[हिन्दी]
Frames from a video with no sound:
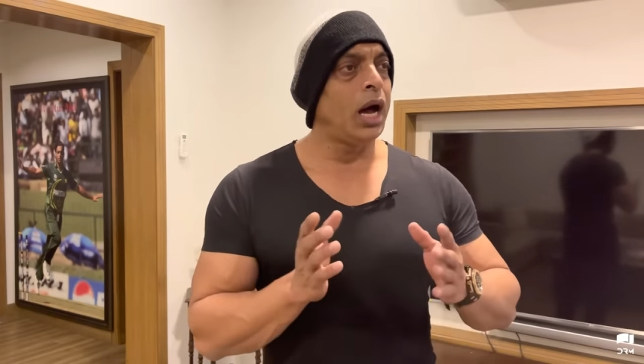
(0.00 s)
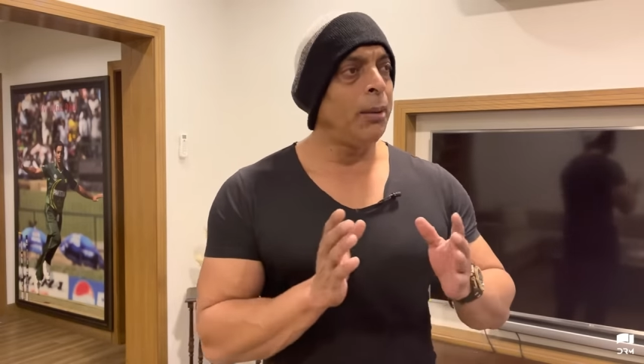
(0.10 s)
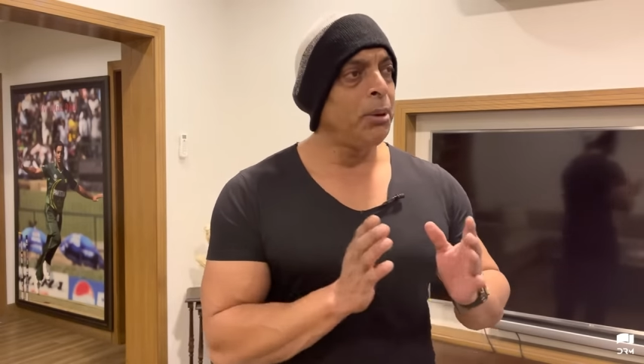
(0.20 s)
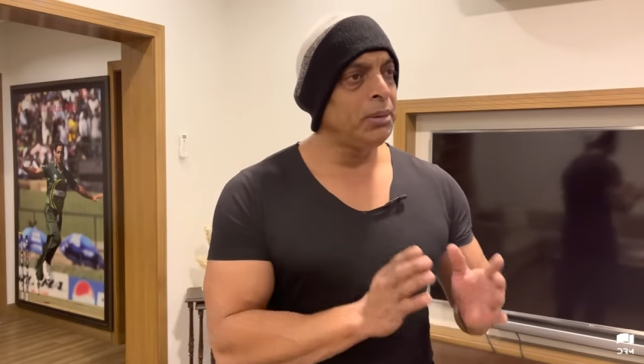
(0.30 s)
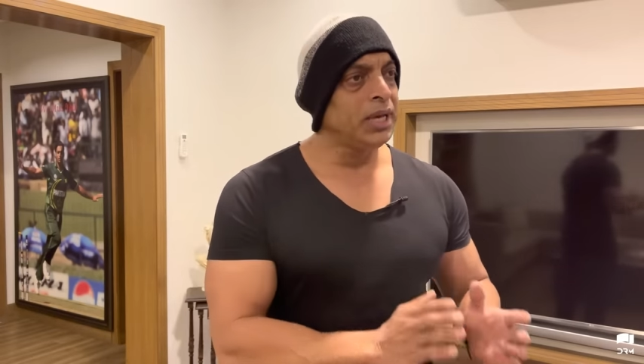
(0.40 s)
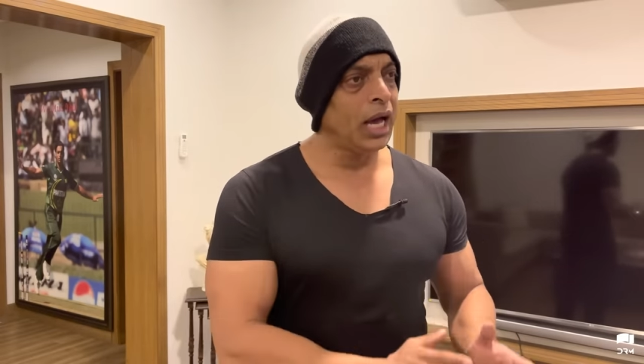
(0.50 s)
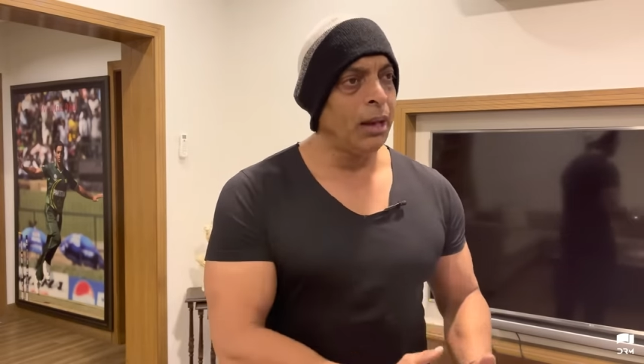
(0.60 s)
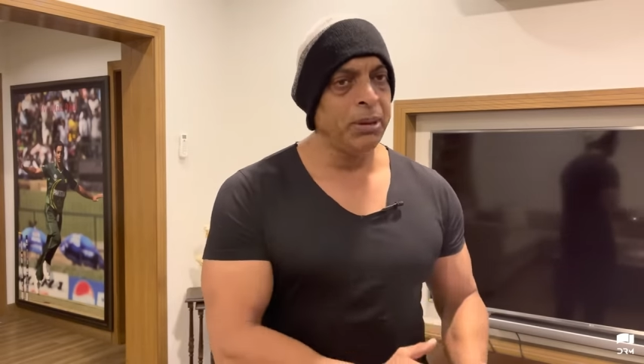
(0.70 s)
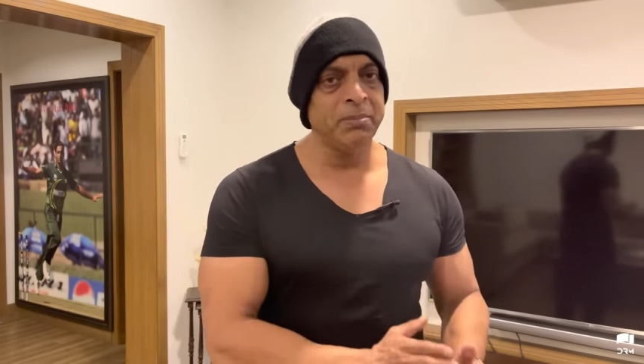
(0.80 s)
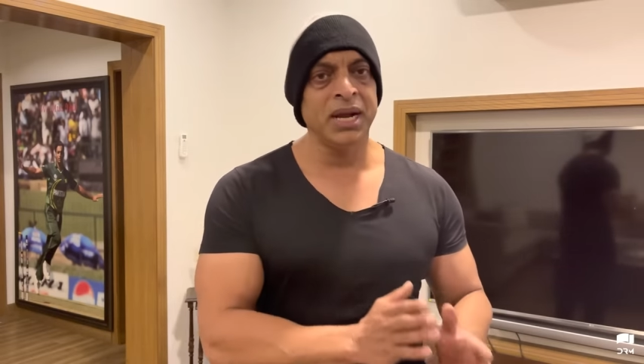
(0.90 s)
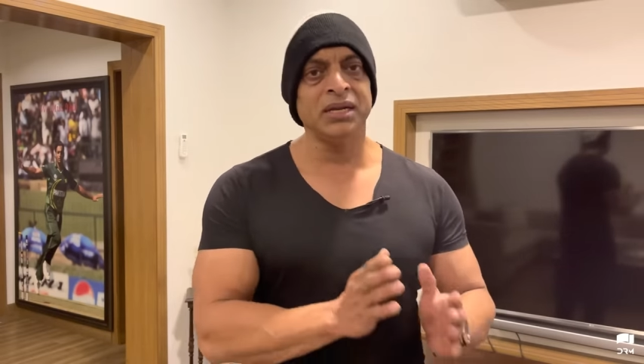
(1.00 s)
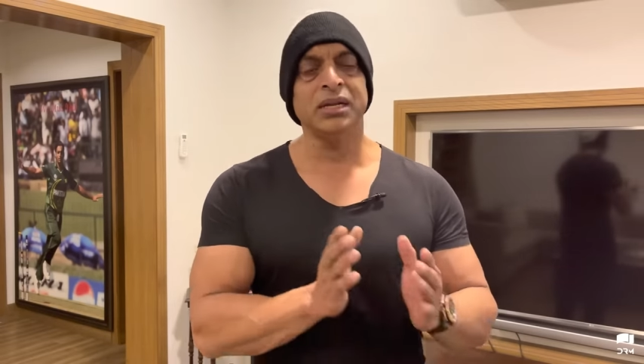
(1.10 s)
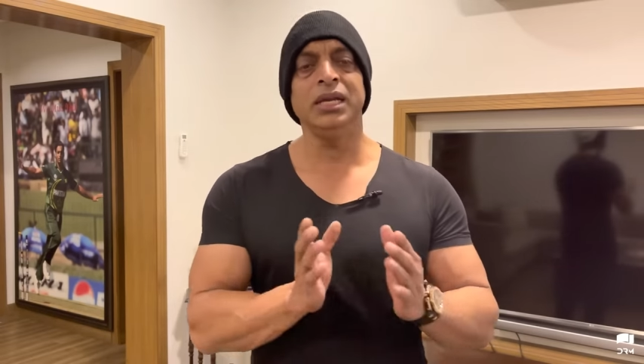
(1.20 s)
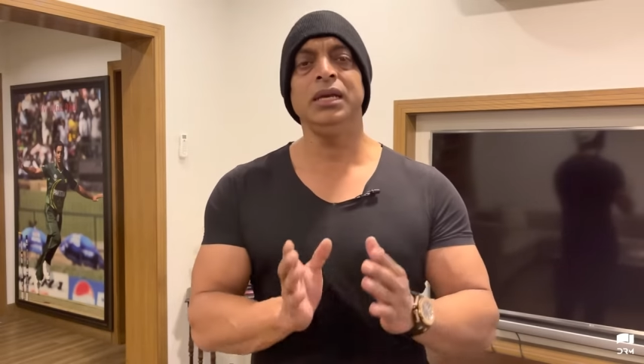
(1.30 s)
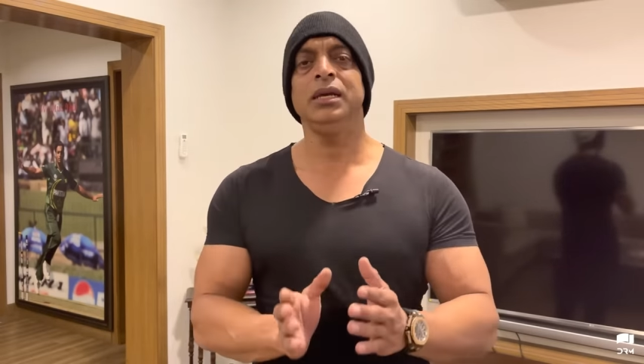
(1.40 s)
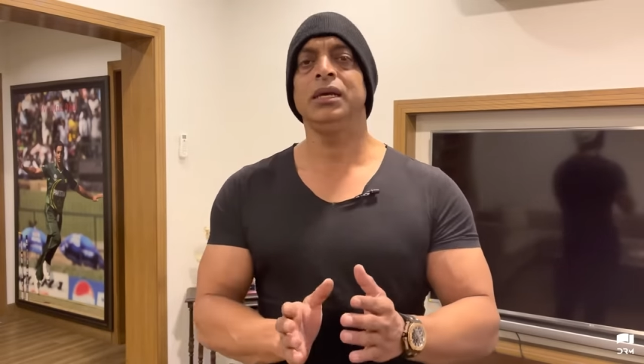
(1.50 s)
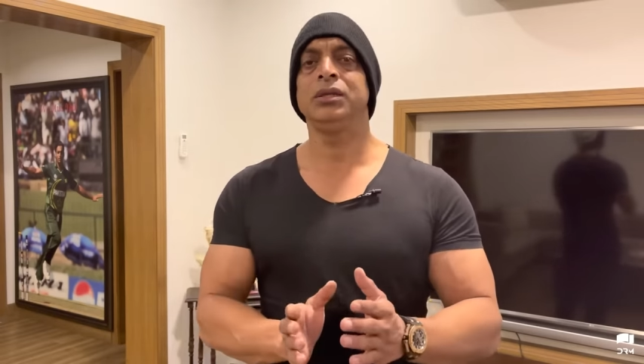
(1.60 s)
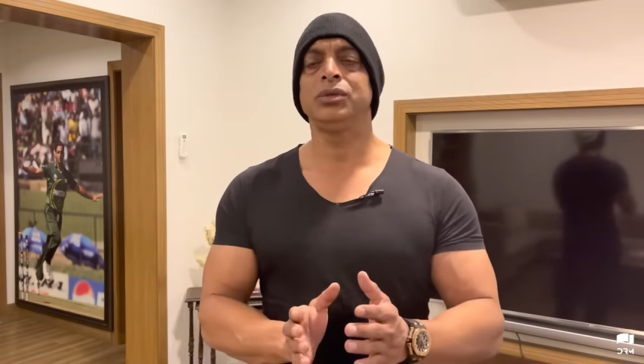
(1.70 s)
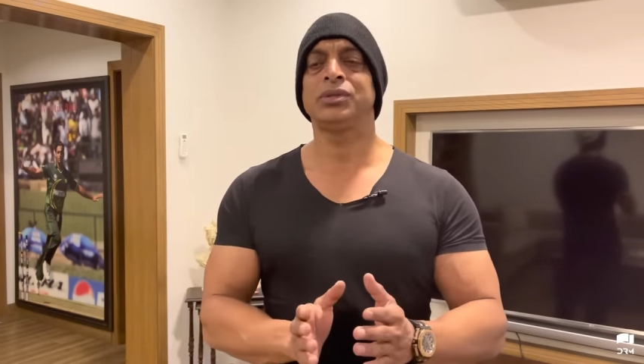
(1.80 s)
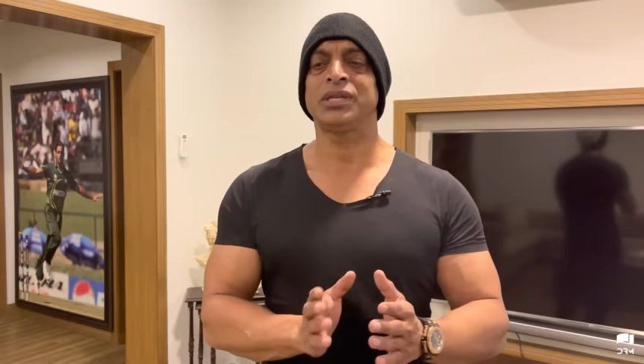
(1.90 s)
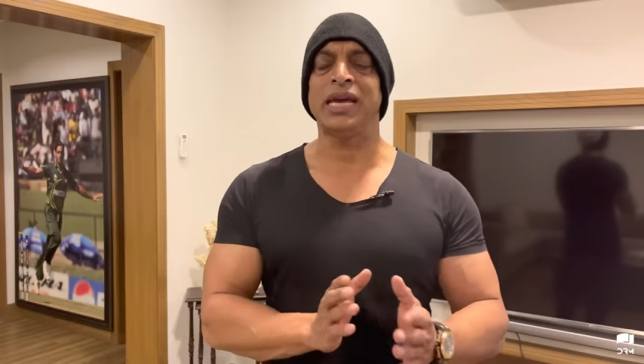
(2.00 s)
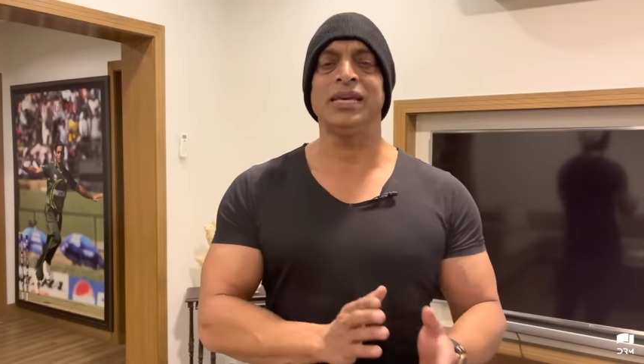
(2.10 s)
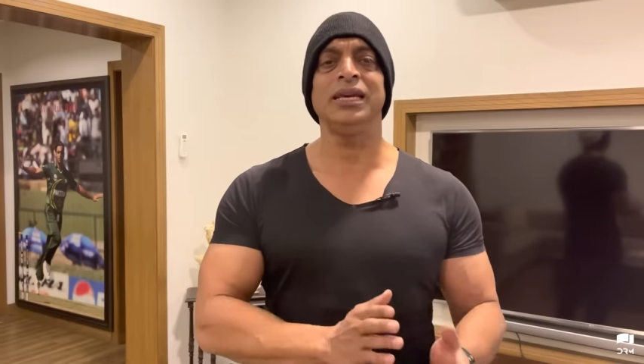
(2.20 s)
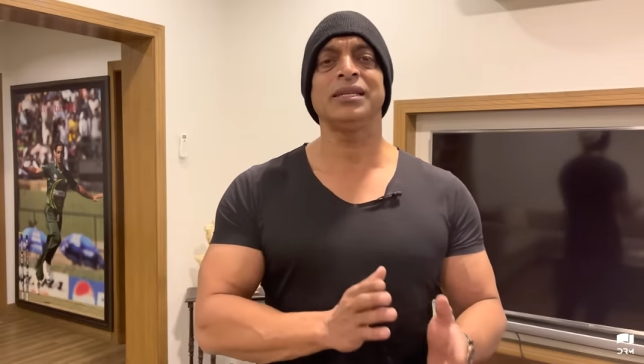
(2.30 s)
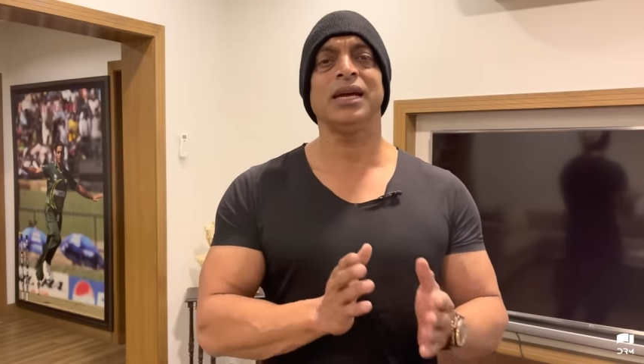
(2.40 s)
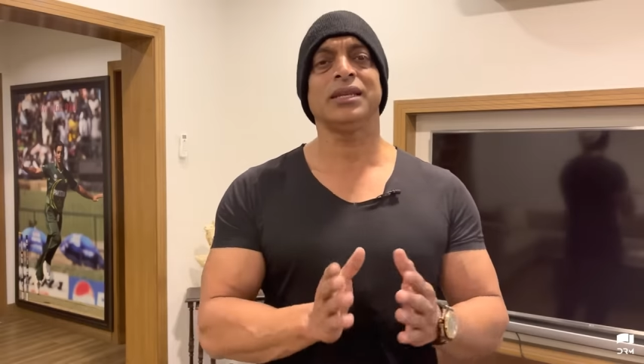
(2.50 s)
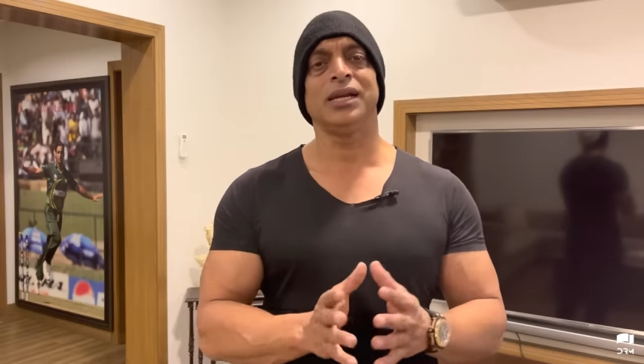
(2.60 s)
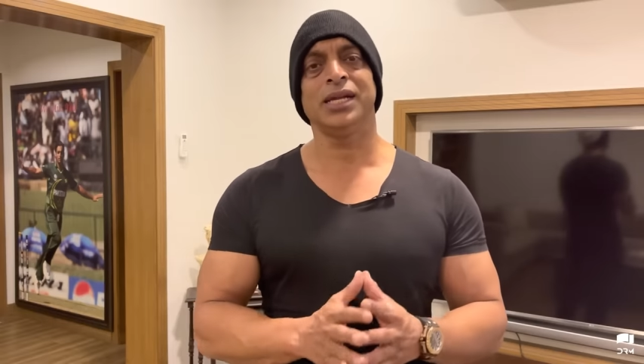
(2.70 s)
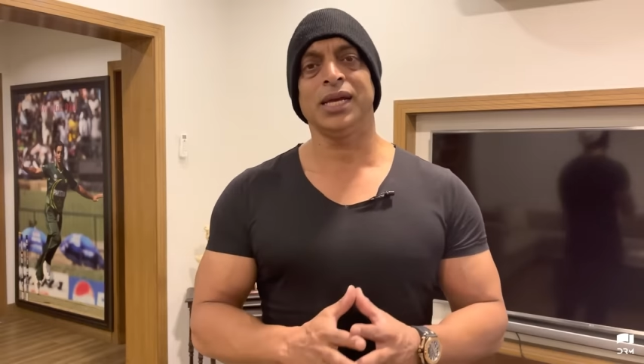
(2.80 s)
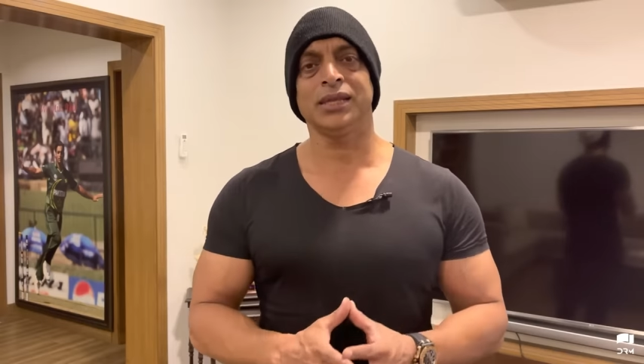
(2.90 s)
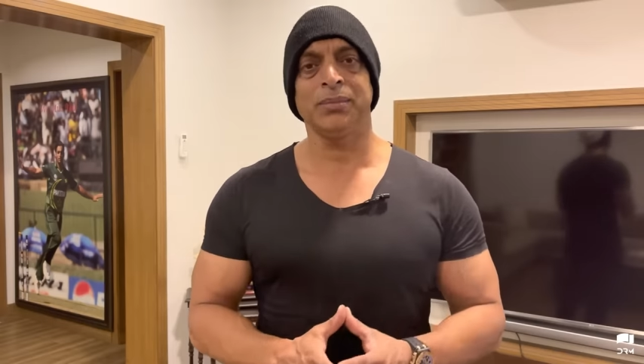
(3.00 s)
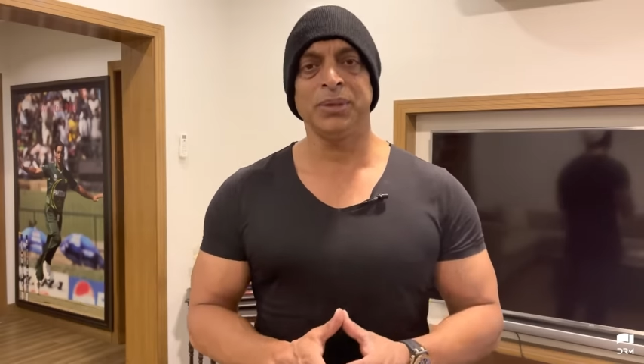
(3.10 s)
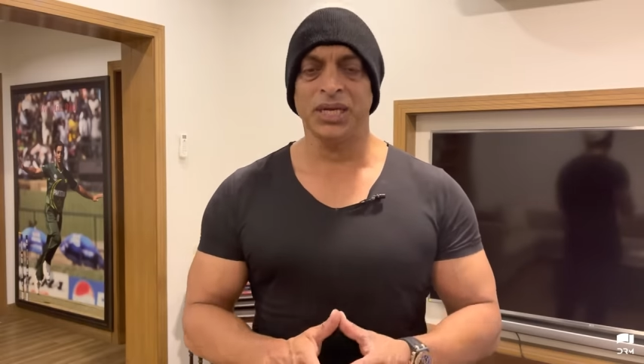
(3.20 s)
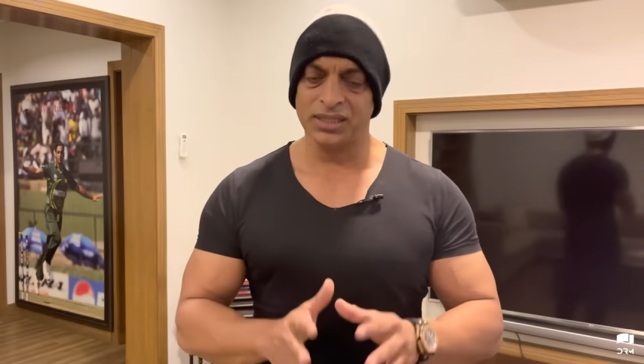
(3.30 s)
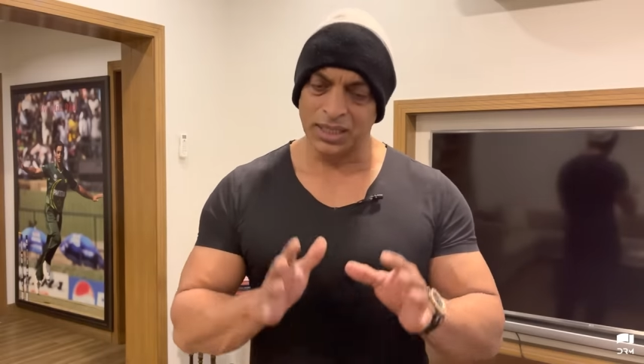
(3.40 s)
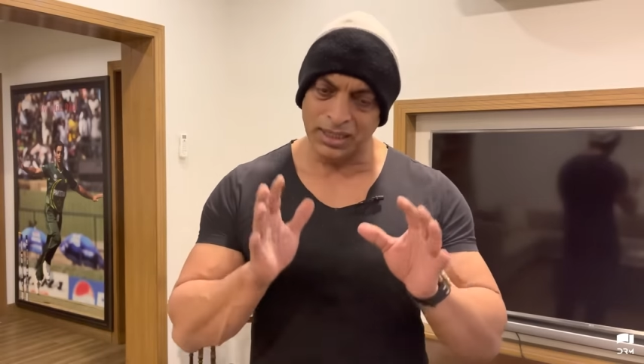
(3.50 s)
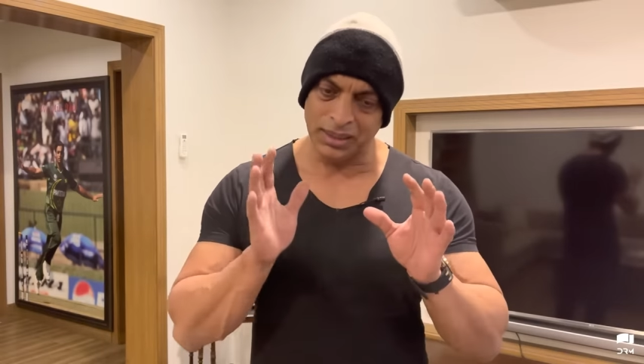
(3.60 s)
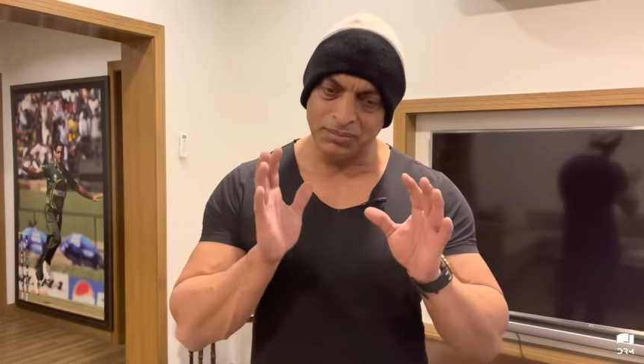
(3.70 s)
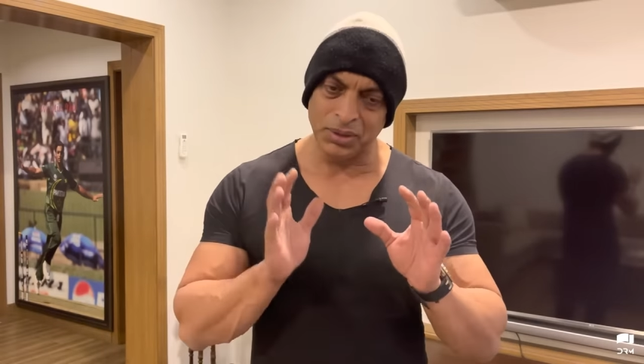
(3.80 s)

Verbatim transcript: अब यहाँ पे मेंटली जो साइकी के साथ खेला जाता है प्लेयर के साथ ये